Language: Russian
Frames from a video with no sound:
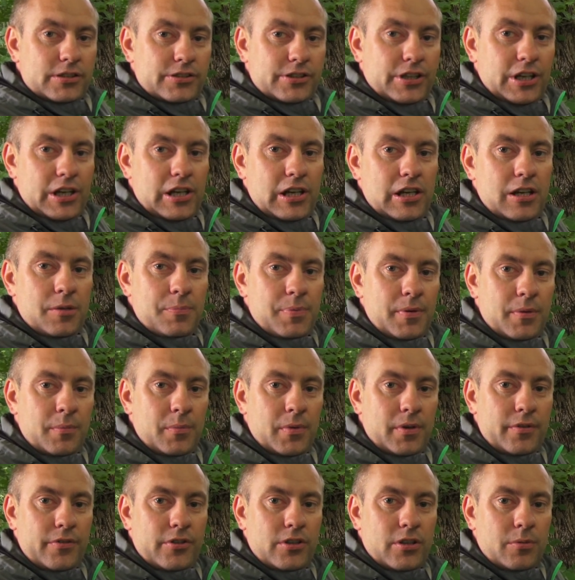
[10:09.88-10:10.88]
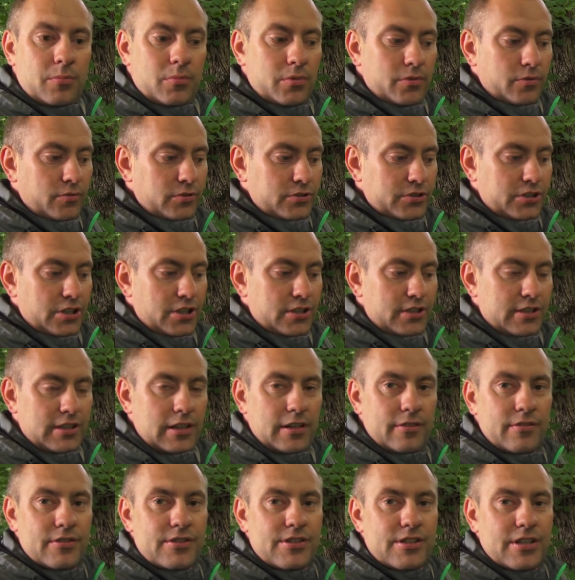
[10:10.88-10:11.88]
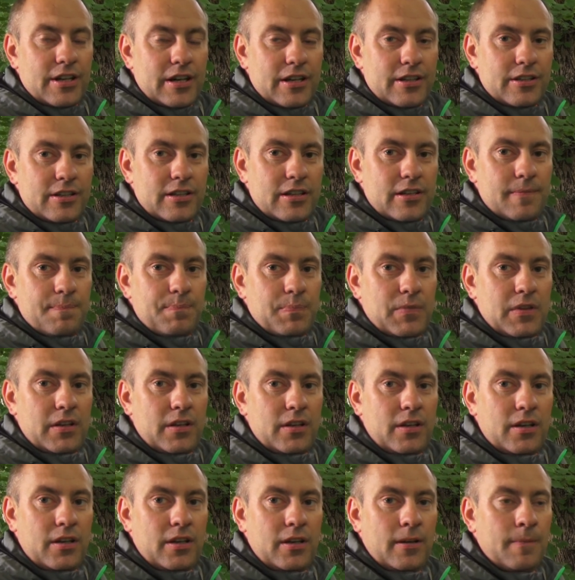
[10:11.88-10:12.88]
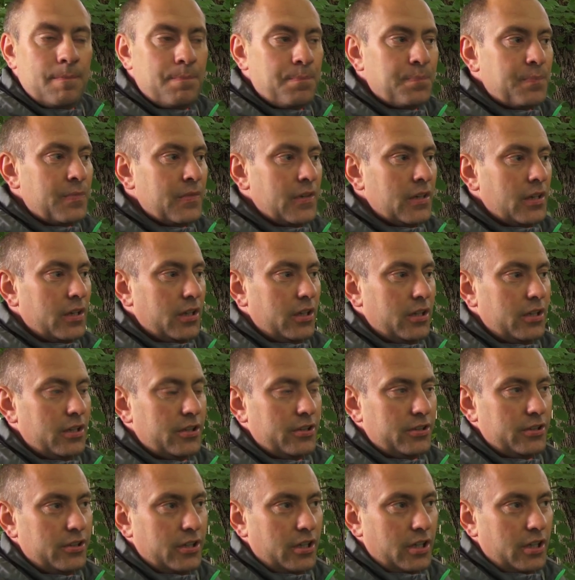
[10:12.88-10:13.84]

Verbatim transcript: Три липы мы видим вот здесь с левой стороны, и их